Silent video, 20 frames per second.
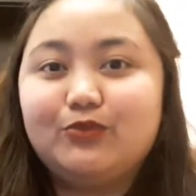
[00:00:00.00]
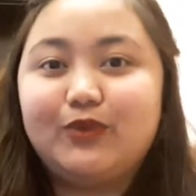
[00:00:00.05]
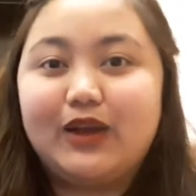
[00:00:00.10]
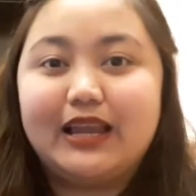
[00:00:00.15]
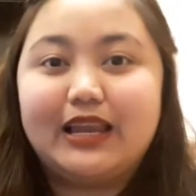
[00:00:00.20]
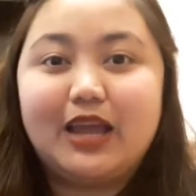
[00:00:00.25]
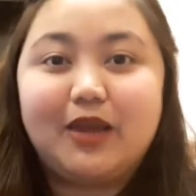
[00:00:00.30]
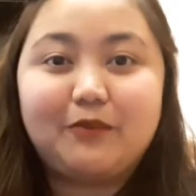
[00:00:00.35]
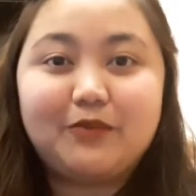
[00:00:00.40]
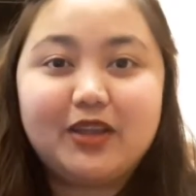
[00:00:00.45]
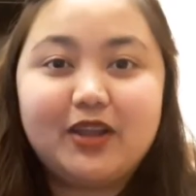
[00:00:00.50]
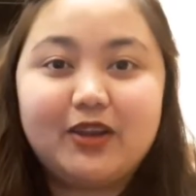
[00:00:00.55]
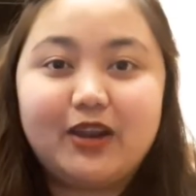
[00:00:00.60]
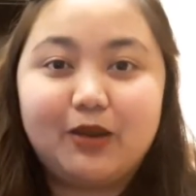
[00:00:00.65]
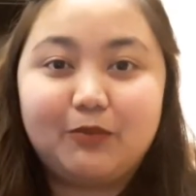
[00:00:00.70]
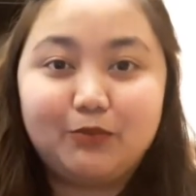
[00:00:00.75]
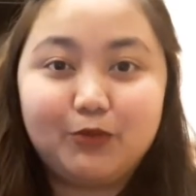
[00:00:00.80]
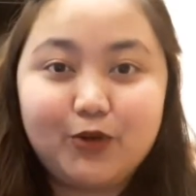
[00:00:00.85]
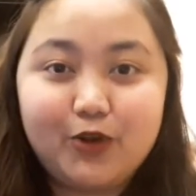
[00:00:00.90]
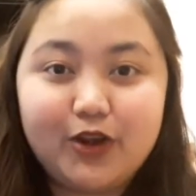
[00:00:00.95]
while I'm
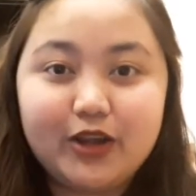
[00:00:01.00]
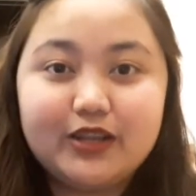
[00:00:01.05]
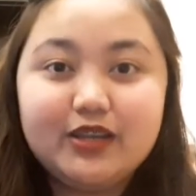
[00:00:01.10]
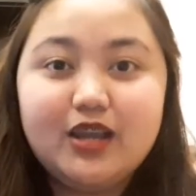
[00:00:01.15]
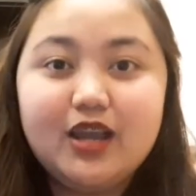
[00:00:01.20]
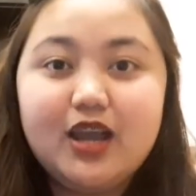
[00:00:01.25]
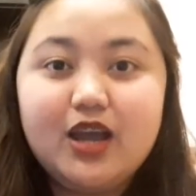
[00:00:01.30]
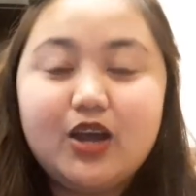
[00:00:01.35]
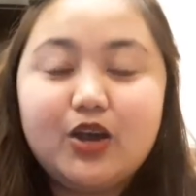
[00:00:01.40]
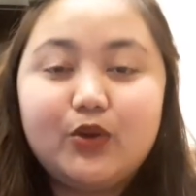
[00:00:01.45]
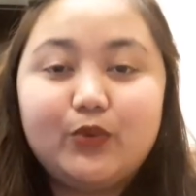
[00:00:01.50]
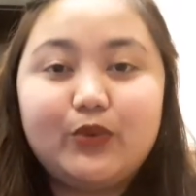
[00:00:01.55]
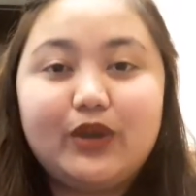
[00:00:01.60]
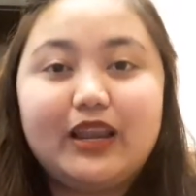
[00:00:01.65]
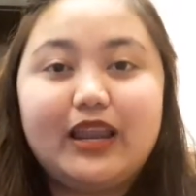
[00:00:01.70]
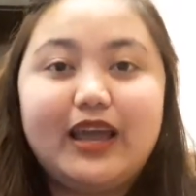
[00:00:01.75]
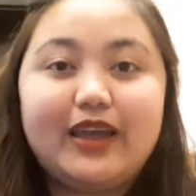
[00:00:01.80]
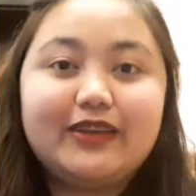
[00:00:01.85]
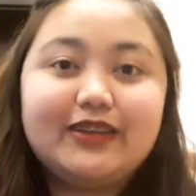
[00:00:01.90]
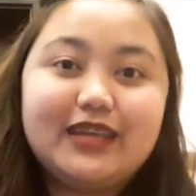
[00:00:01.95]
here abroad,
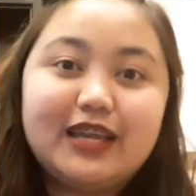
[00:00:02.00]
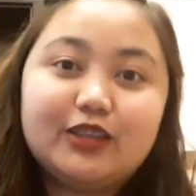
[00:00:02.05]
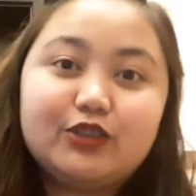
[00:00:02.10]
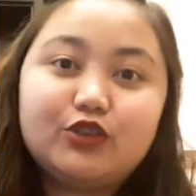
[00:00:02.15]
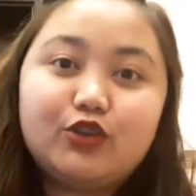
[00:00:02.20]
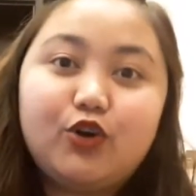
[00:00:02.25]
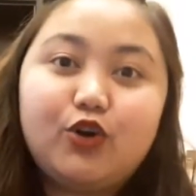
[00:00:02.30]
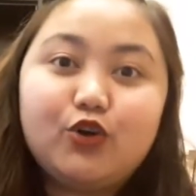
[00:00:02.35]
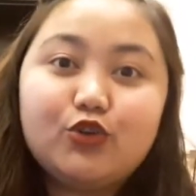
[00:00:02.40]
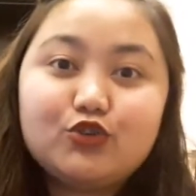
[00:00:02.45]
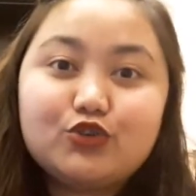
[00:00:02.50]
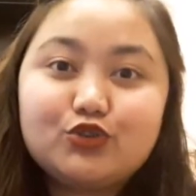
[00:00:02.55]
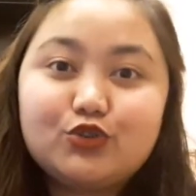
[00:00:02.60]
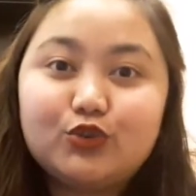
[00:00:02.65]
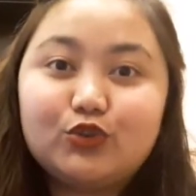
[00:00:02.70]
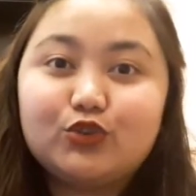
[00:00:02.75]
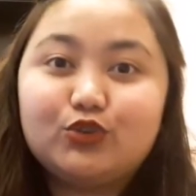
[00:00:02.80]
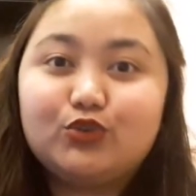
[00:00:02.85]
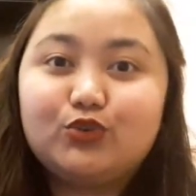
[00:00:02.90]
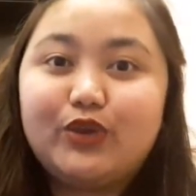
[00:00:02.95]
well I get
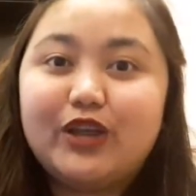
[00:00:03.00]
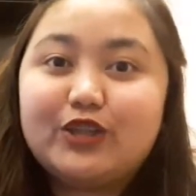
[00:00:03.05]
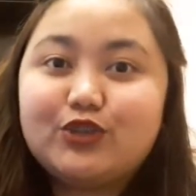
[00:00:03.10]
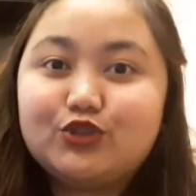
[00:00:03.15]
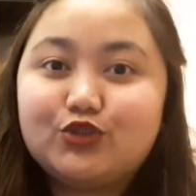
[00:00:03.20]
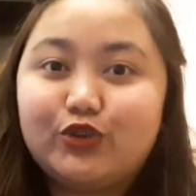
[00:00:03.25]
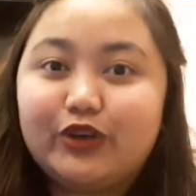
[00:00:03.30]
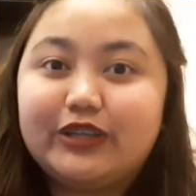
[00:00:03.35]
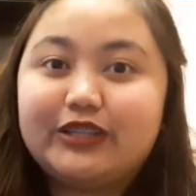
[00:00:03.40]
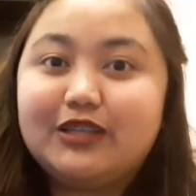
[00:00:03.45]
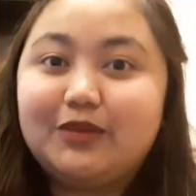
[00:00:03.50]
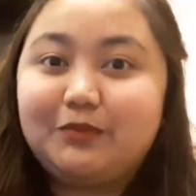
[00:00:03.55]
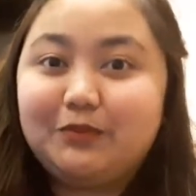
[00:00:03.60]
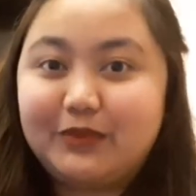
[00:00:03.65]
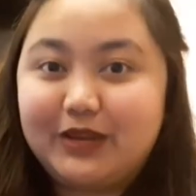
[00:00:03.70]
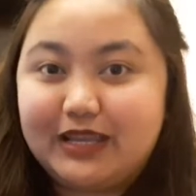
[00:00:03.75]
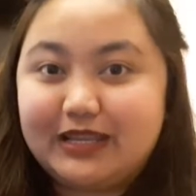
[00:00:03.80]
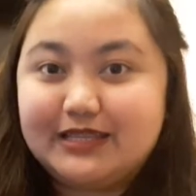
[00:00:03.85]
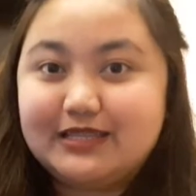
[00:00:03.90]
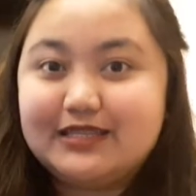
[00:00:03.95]
also to enjoy the
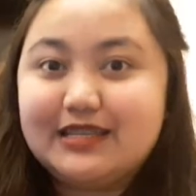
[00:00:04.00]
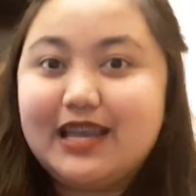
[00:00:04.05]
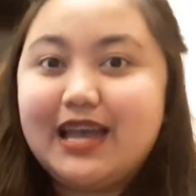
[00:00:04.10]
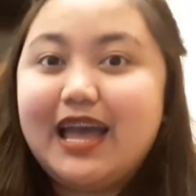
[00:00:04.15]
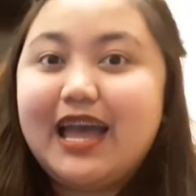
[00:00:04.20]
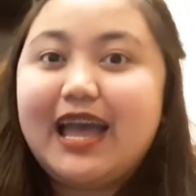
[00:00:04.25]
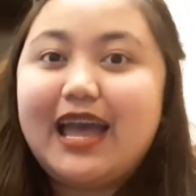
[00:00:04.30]
place